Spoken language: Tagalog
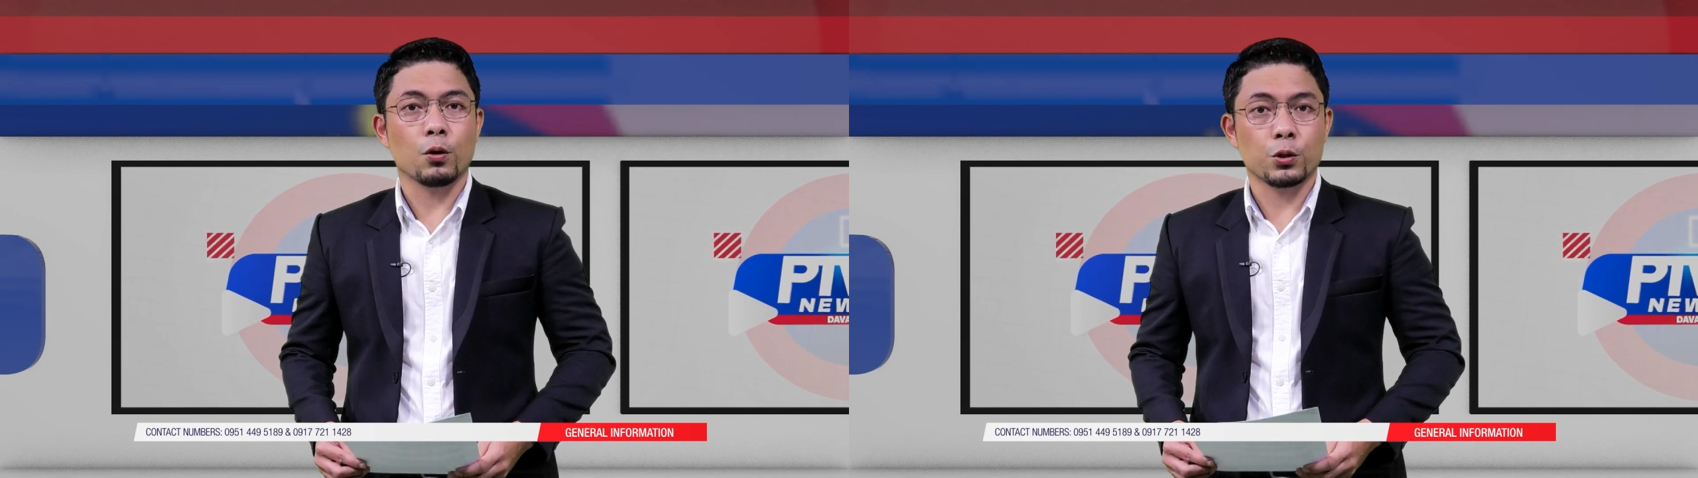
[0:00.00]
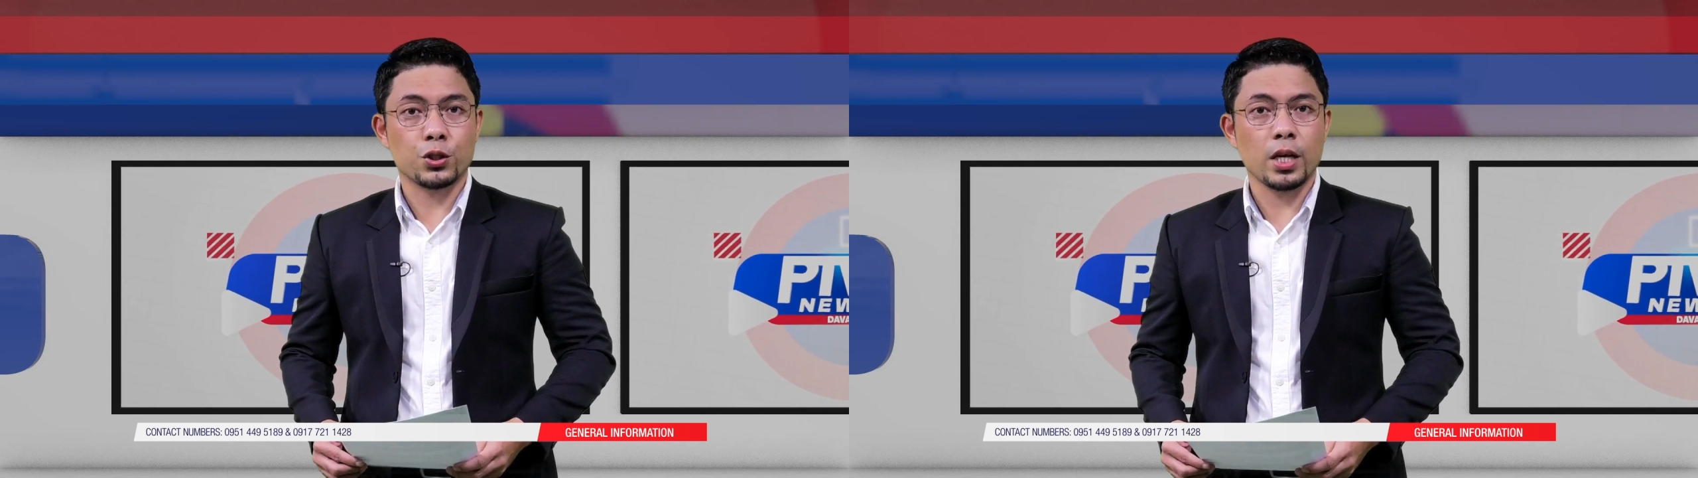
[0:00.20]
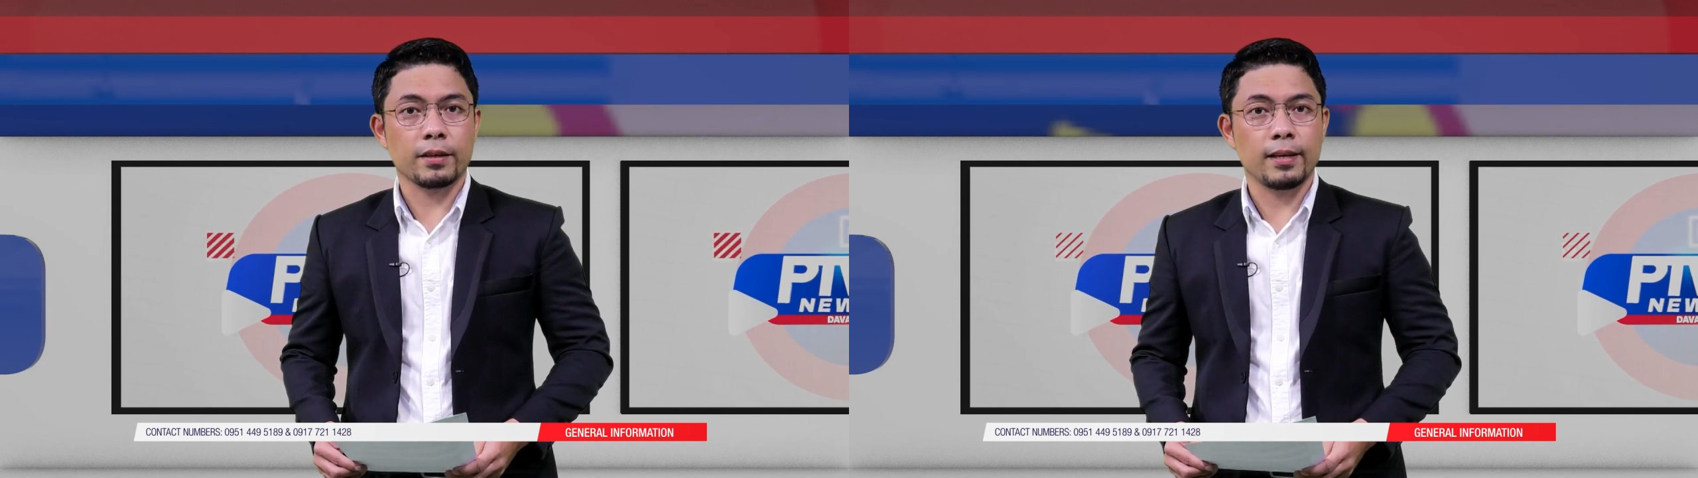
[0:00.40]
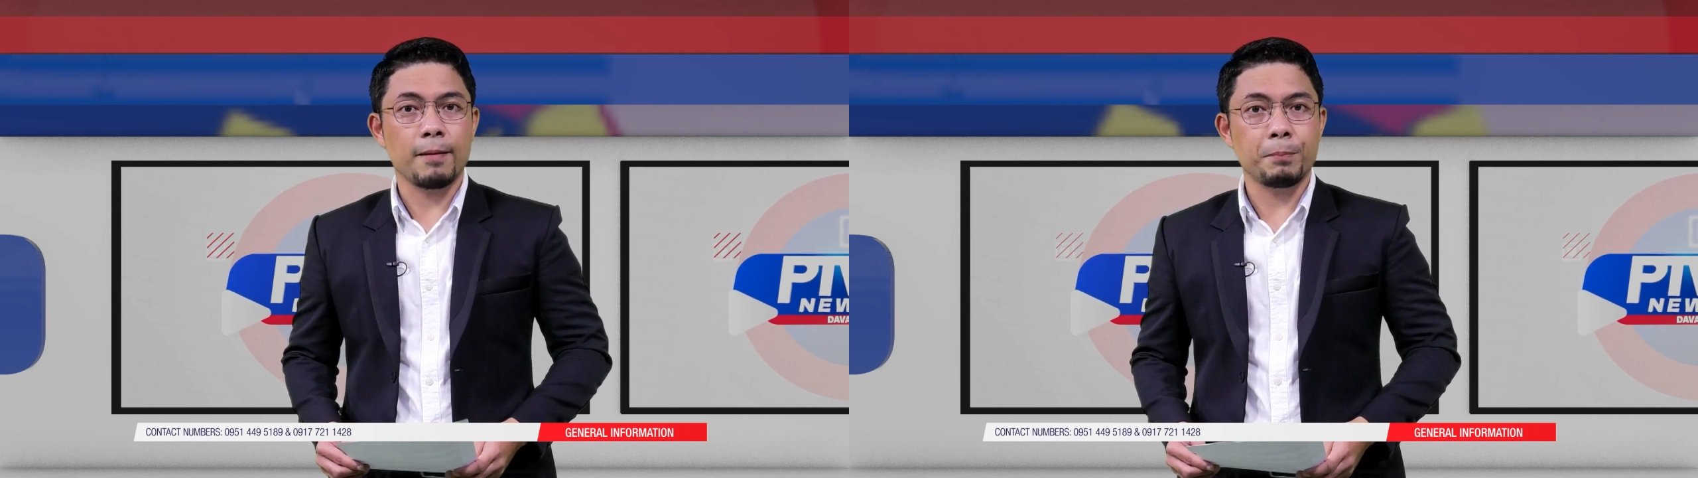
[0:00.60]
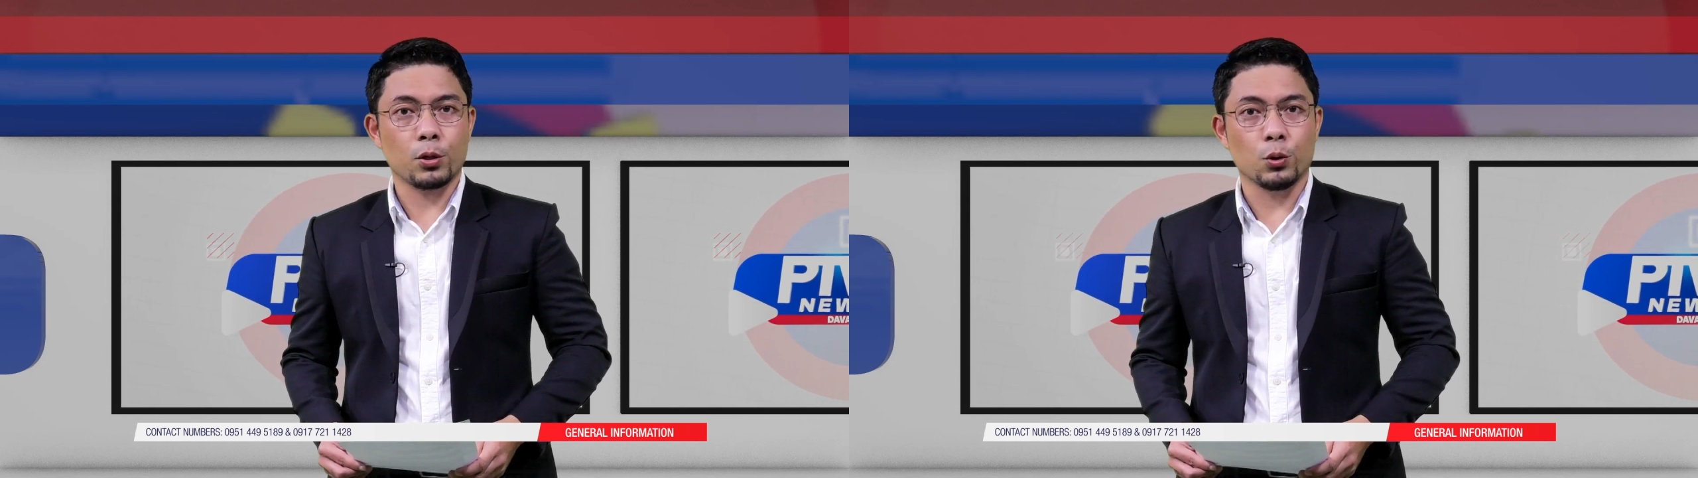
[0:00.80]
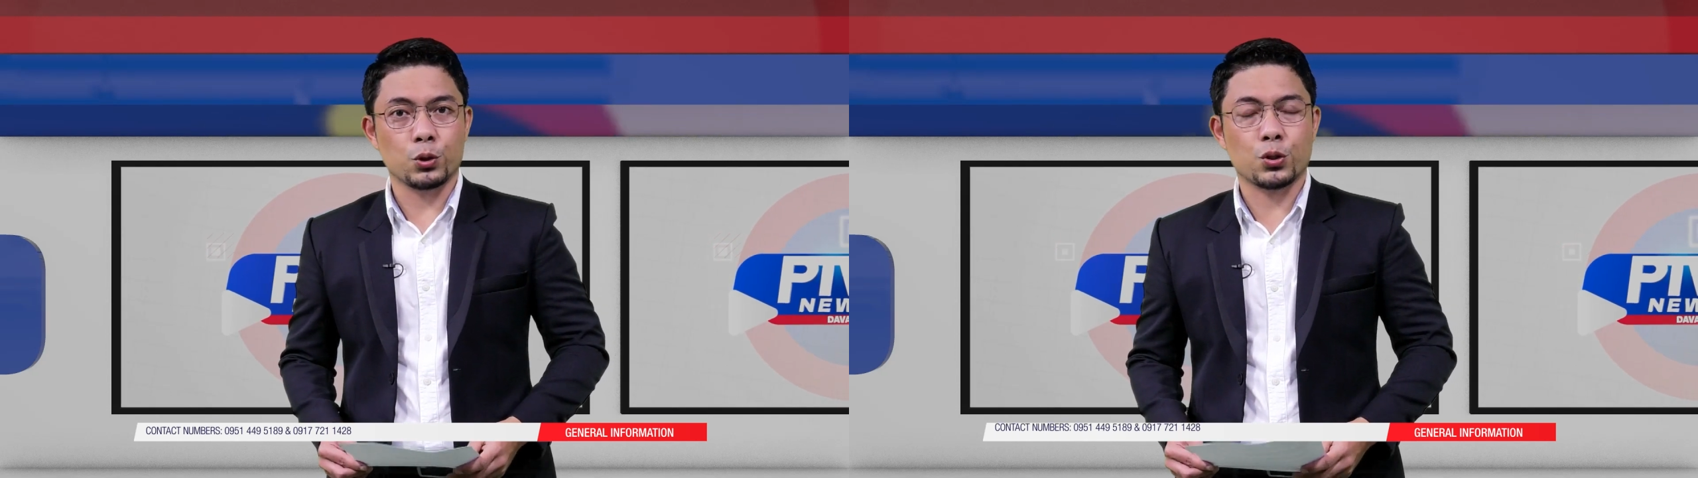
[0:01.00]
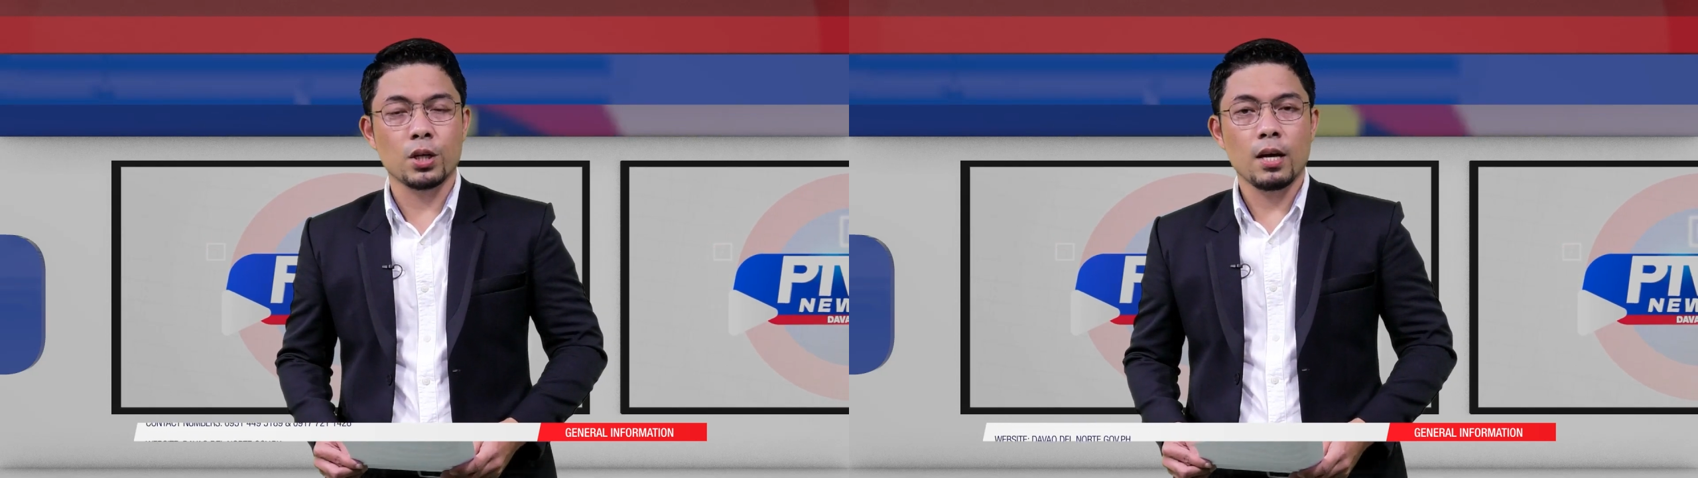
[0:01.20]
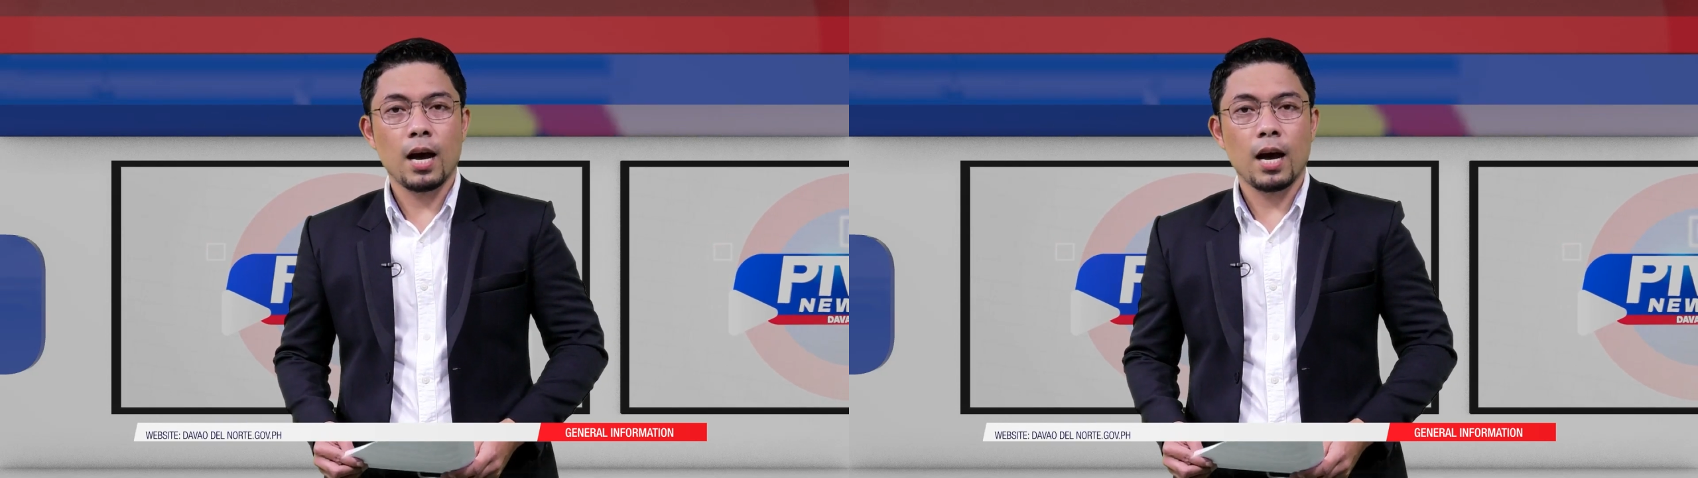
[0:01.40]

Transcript: Jose Relampagos